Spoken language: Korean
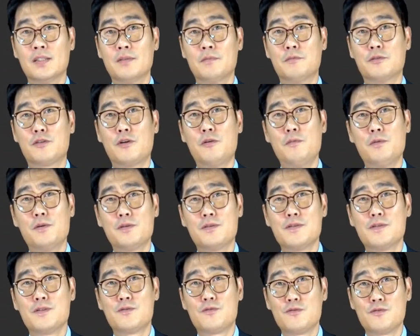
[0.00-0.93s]
뭐
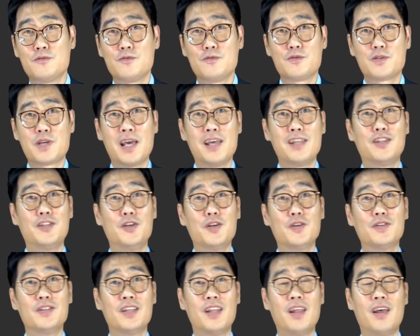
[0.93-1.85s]
설명을 쭉
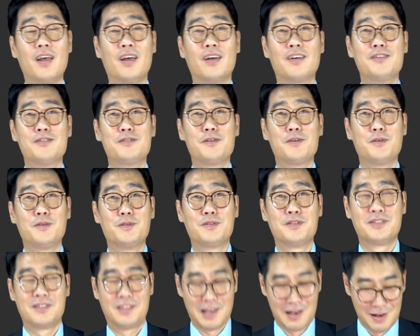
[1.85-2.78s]
해드렸는데 글쎄요
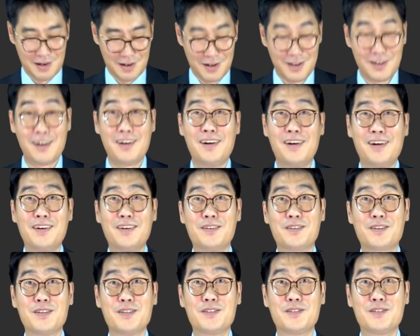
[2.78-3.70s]
잘
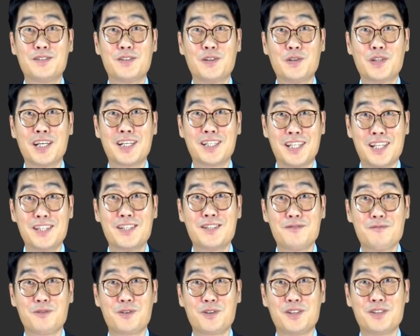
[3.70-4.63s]
이렇게 전달이
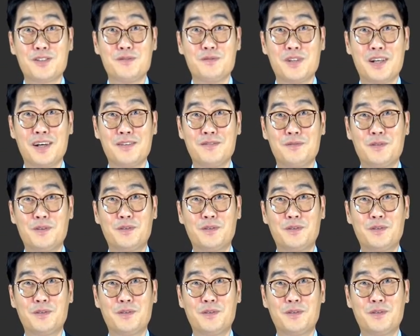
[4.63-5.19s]
됐는지 모르겠습니다.